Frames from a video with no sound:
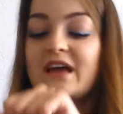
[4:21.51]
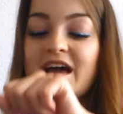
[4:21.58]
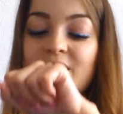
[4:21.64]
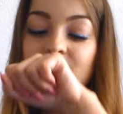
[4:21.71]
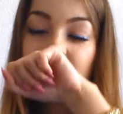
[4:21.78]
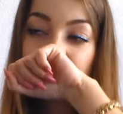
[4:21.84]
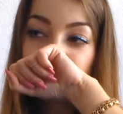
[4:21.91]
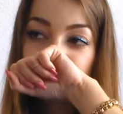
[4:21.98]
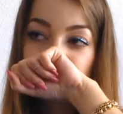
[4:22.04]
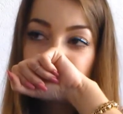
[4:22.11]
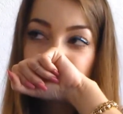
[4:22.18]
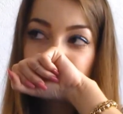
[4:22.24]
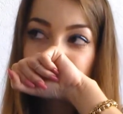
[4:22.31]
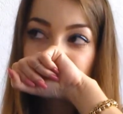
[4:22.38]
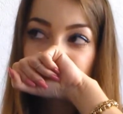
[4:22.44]
Aber
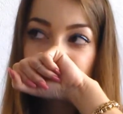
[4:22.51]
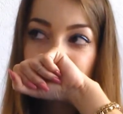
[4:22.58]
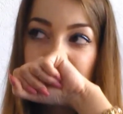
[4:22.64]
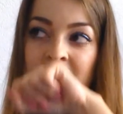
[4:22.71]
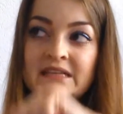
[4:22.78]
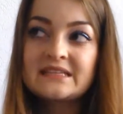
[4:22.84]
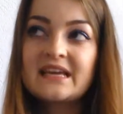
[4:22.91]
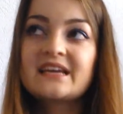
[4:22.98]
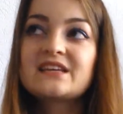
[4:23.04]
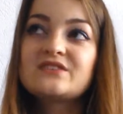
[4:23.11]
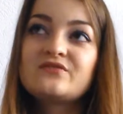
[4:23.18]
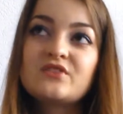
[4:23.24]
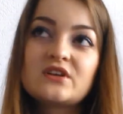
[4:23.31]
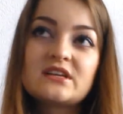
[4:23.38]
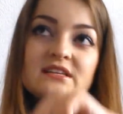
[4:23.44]
der
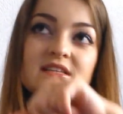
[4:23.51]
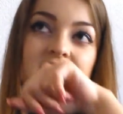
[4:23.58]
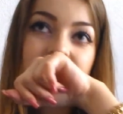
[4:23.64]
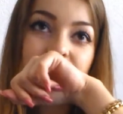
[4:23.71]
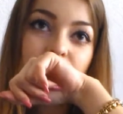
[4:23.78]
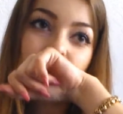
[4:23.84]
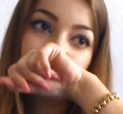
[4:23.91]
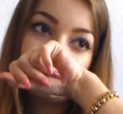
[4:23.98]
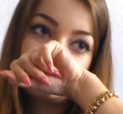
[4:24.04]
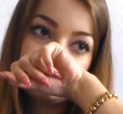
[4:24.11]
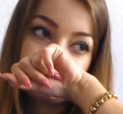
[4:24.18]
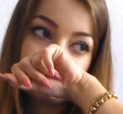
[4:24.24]
riecht wirklich nicht so gut.